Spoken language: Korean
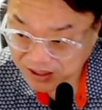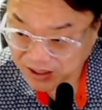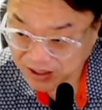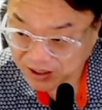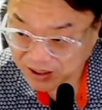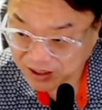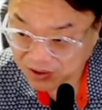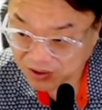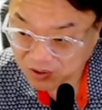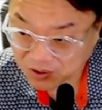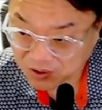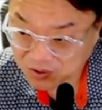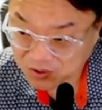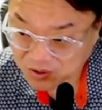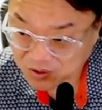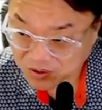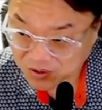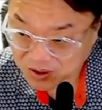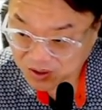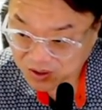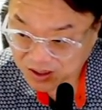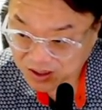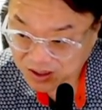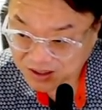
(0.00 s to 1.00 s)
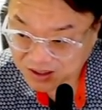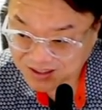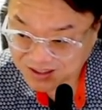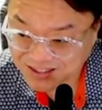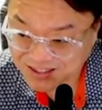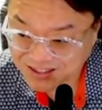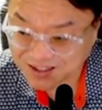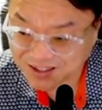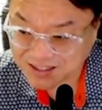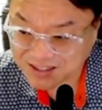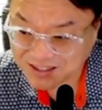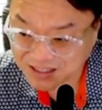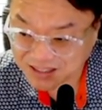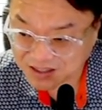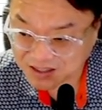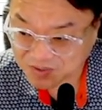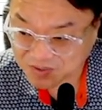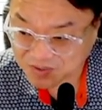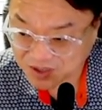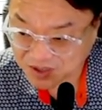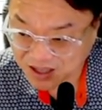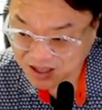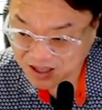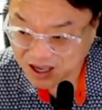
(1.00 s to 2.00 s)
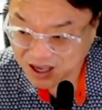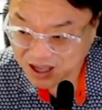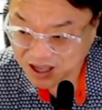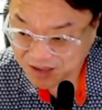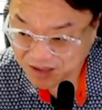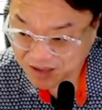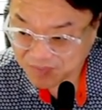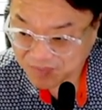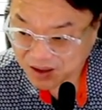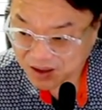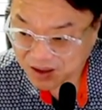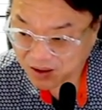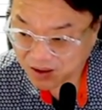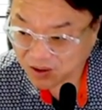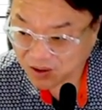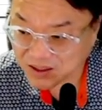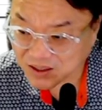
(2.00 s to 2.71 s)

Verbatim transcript: 아니에요. 그 전에 샀습니다.